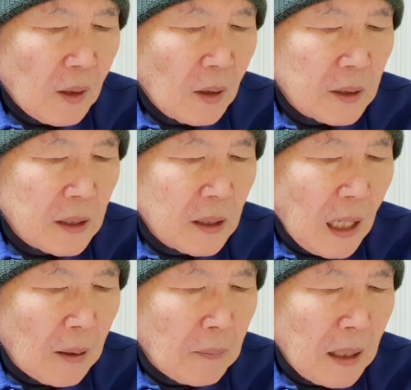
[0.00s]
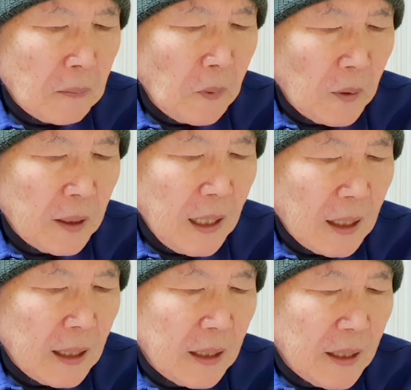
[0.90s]
어찌 땅만 버리게
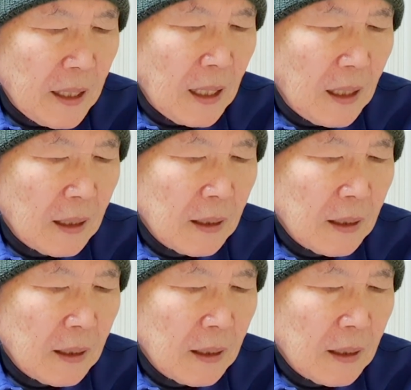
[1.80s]
하겠느냐.